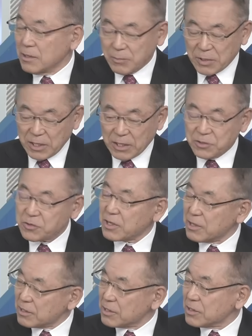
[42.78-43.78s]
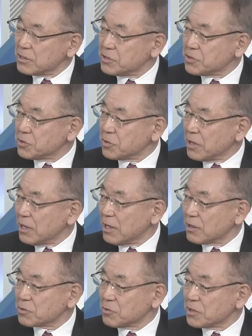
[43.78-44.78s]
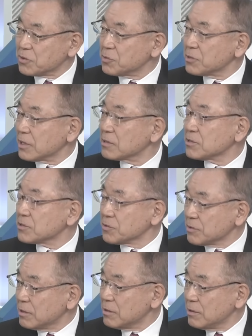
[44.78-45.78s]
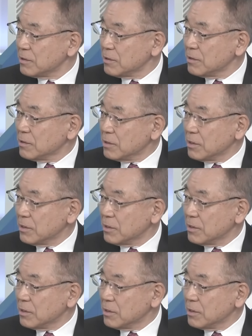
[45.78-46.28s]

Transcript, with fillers: まあ豊かな市場があるのは日本だけですよね。あ、そうで